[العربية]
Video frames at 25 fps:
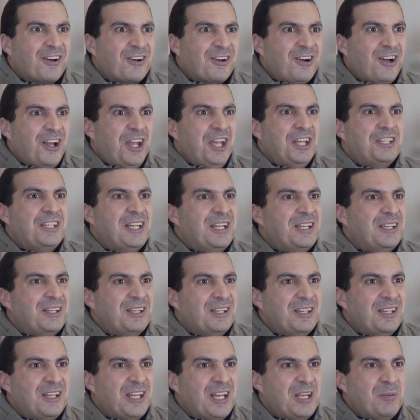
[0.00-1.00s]
راحت
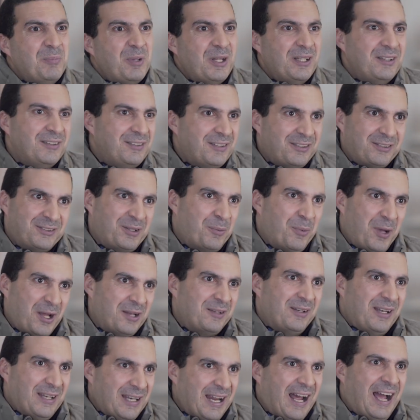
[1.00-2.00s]
البنت
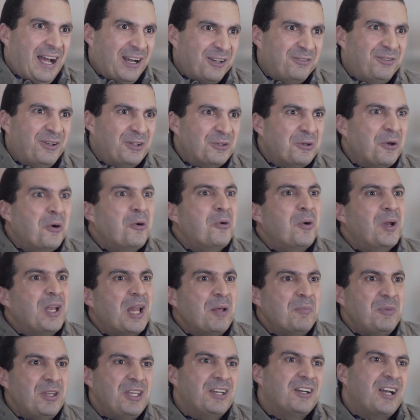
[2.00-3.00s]
طبعا عارفه ان هو
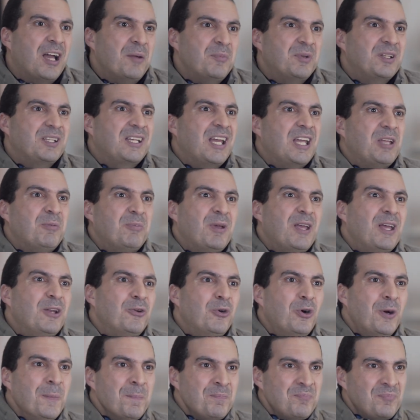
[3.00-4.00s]
الامير قامت
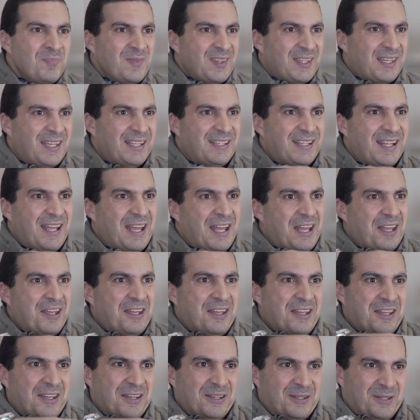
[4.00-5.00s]
جايباله كده
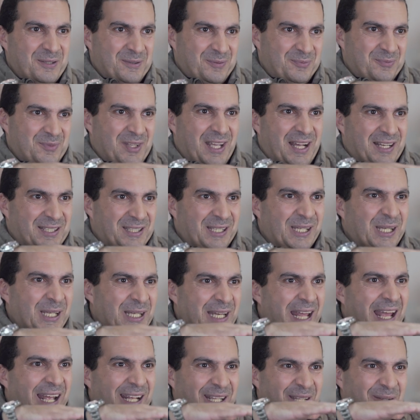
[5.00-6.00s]
آه، يعني
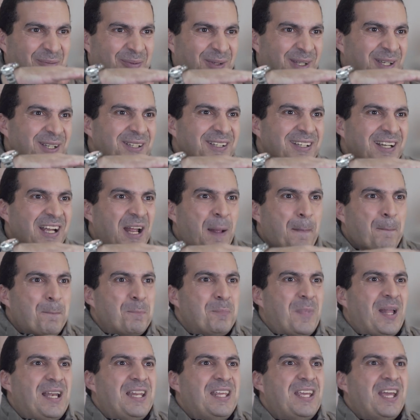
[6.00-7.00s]
اناء كبير
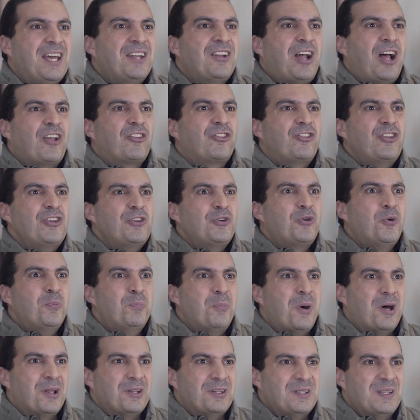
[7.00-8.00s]
مليان عصير
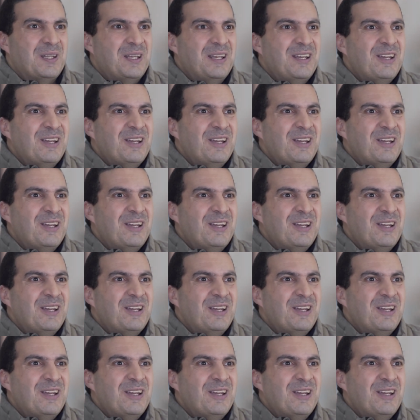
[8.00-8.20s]
رمان